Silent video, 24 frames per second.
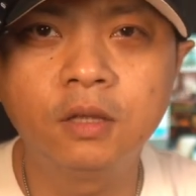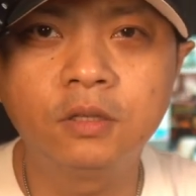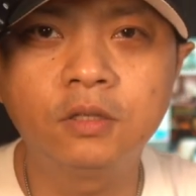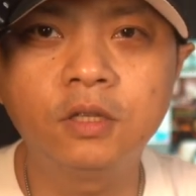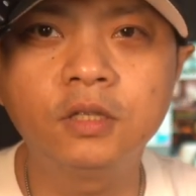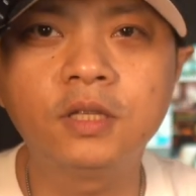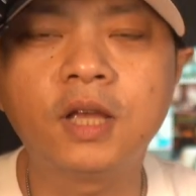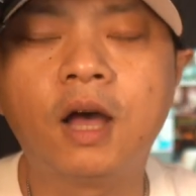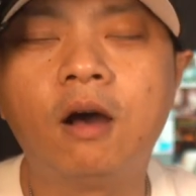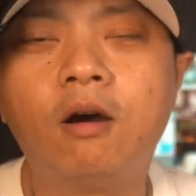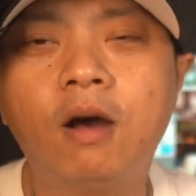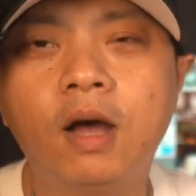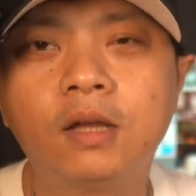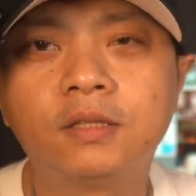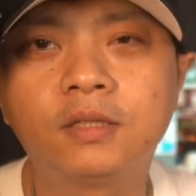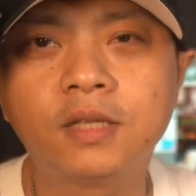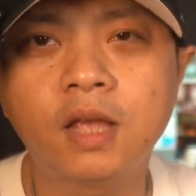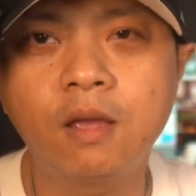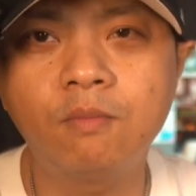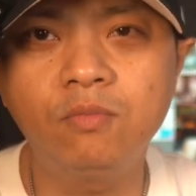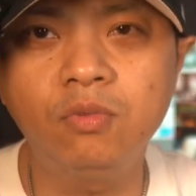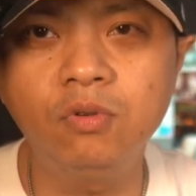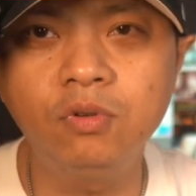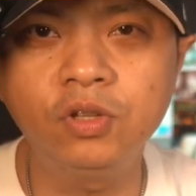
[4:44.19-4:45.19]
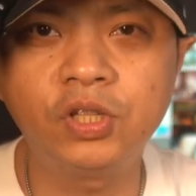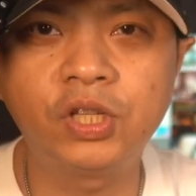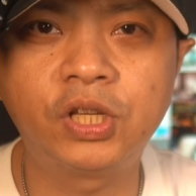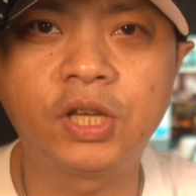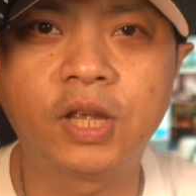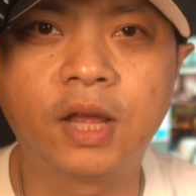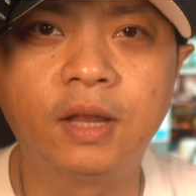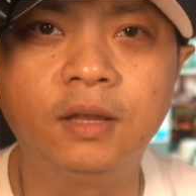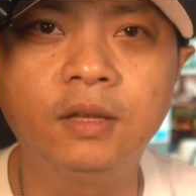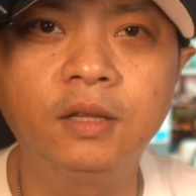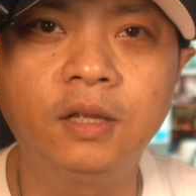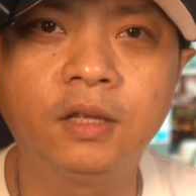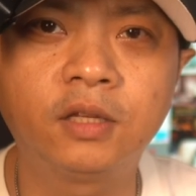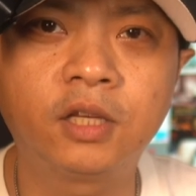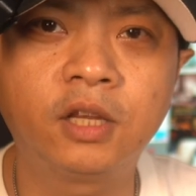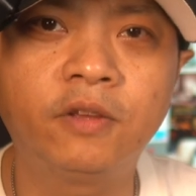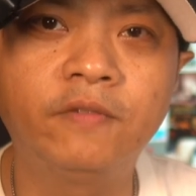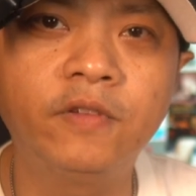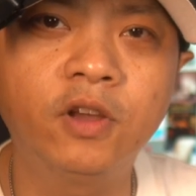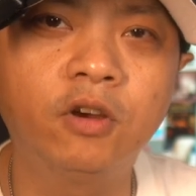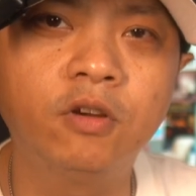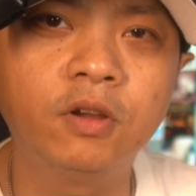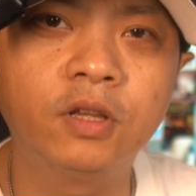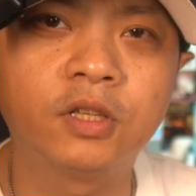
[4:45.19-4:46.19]
至少啊，在目前的 T
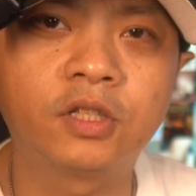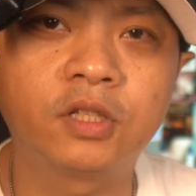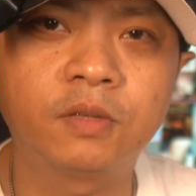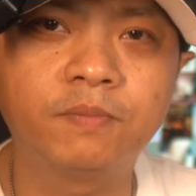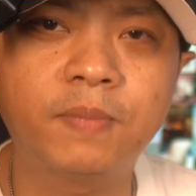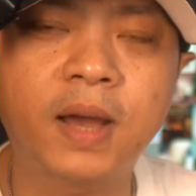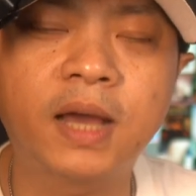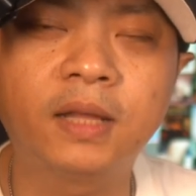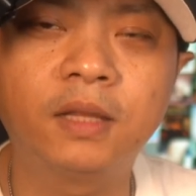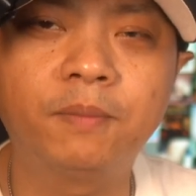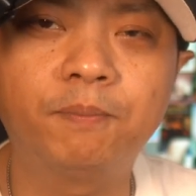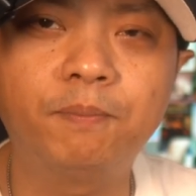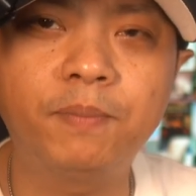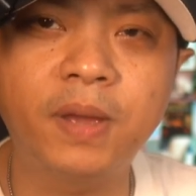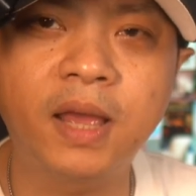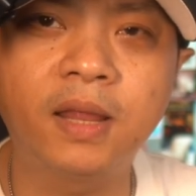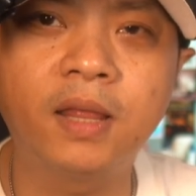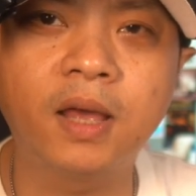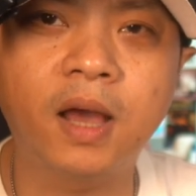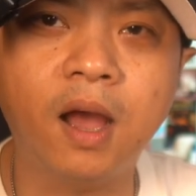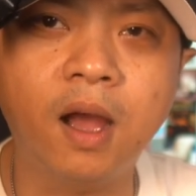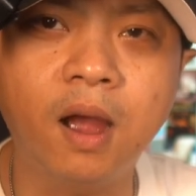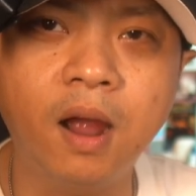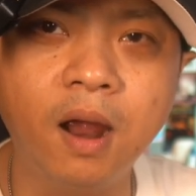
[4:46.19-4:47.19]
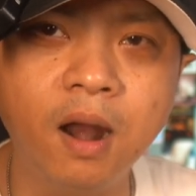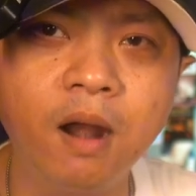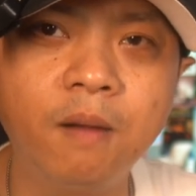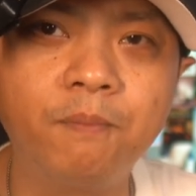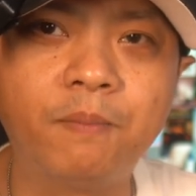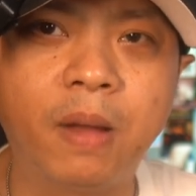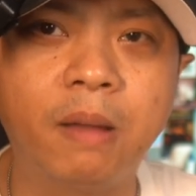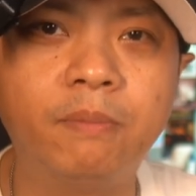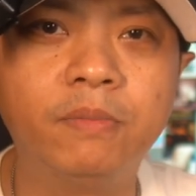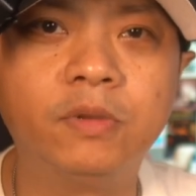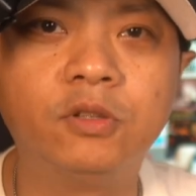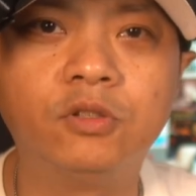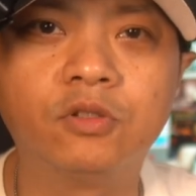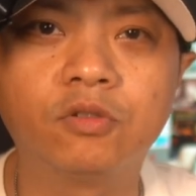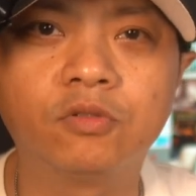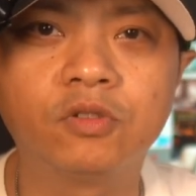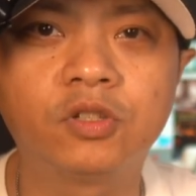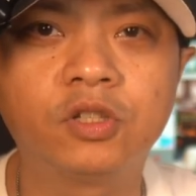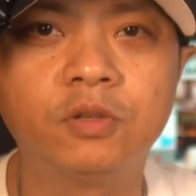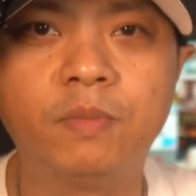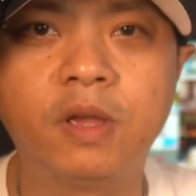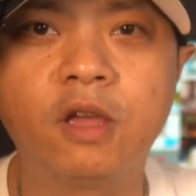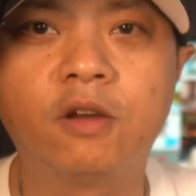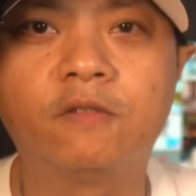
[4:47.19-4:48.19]
V O S 八的 Beta 二 版本
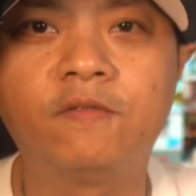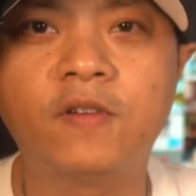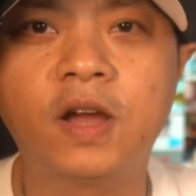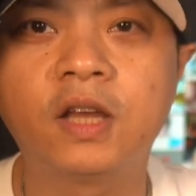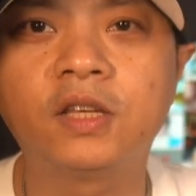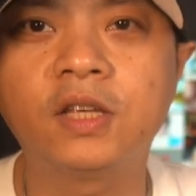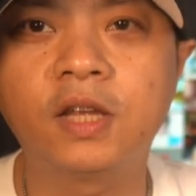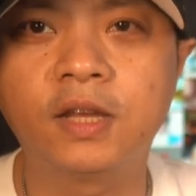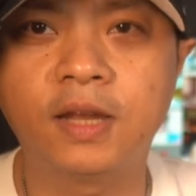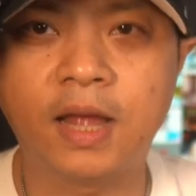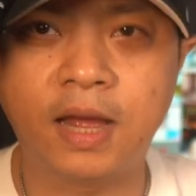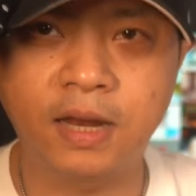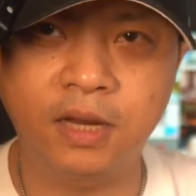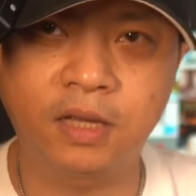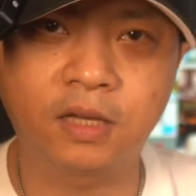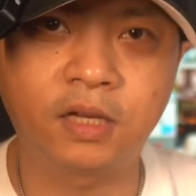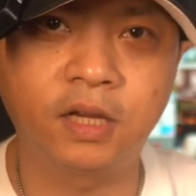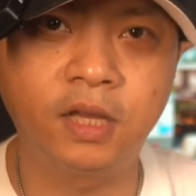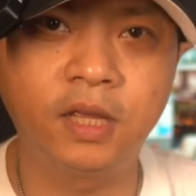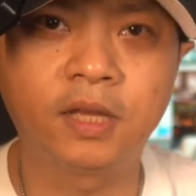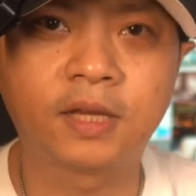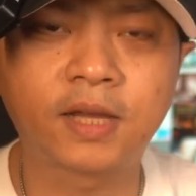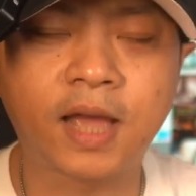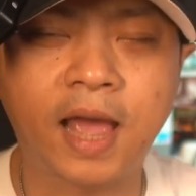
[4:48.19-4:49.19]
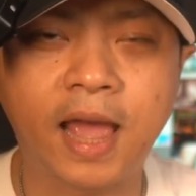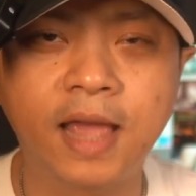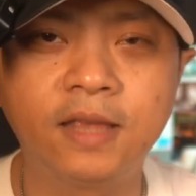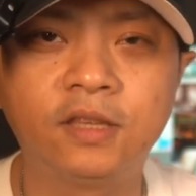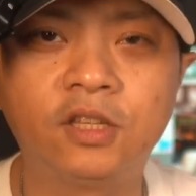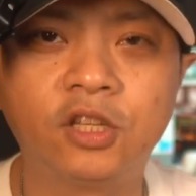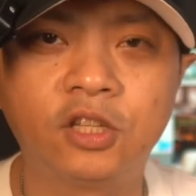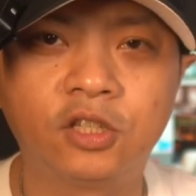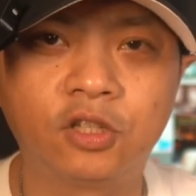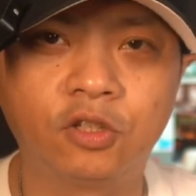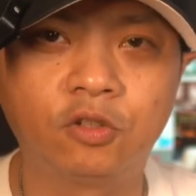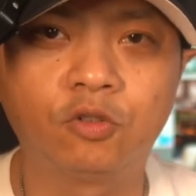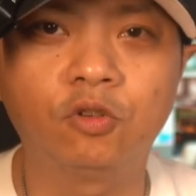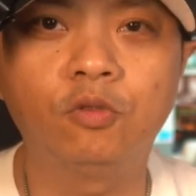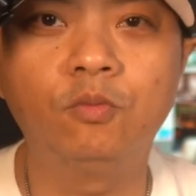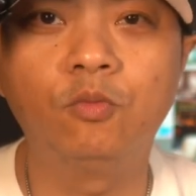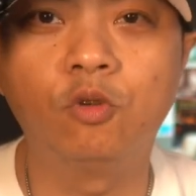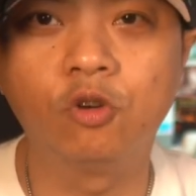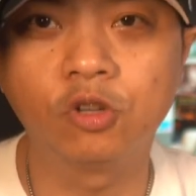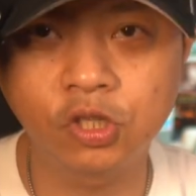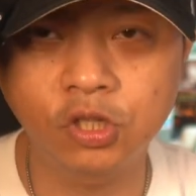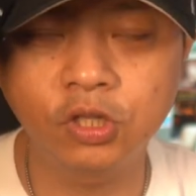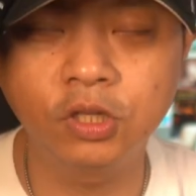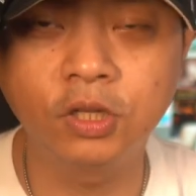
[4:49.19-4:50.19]
中是没有发现哪里可以开启直通
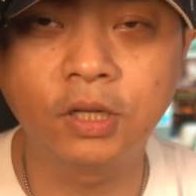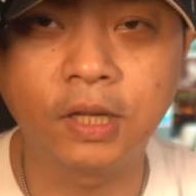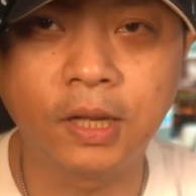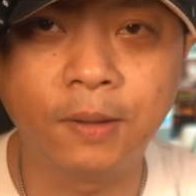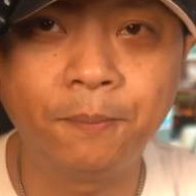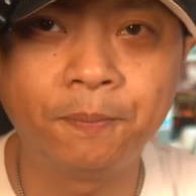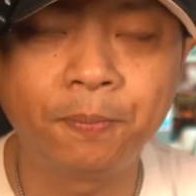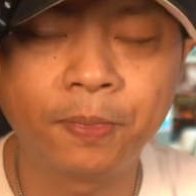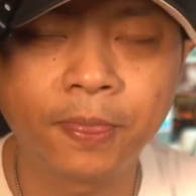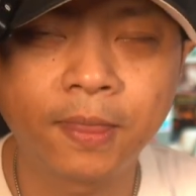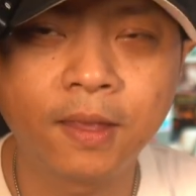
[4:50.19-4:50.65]
模式的。